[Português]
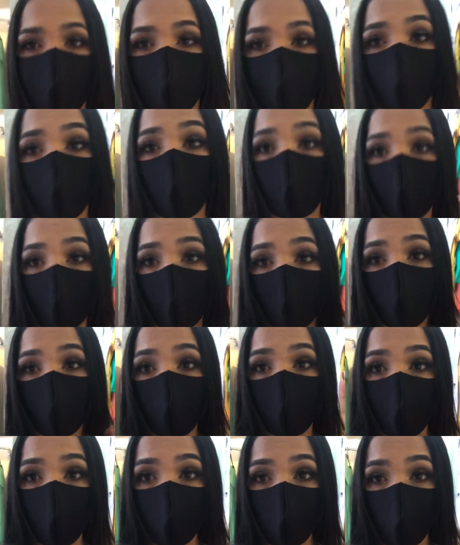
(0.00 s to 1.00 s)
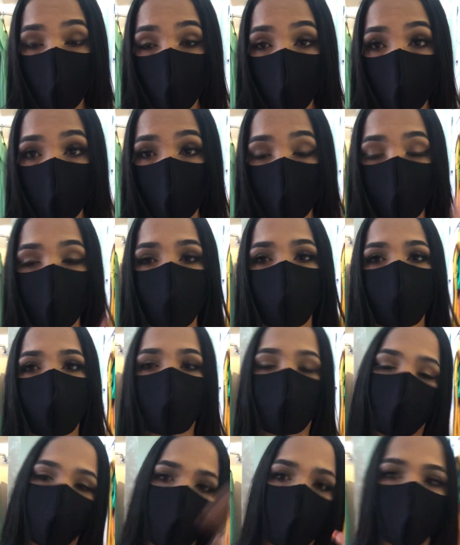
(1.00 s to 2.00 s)
vou colocar o primeiro look
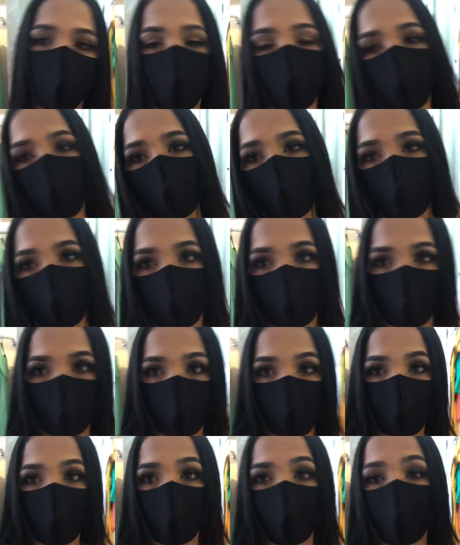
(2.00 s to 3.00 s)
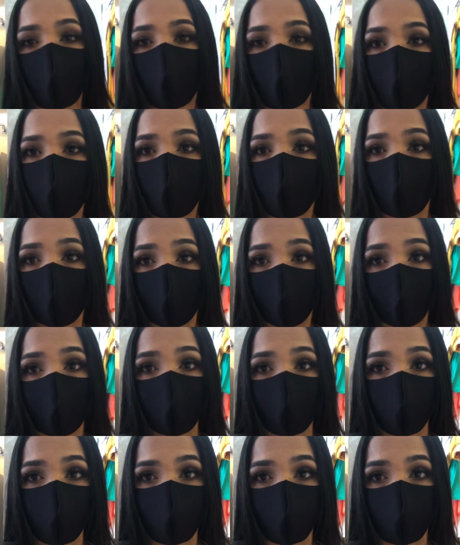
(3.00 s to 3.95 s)
e vou mostrando pra vocês ao decorrer do provador.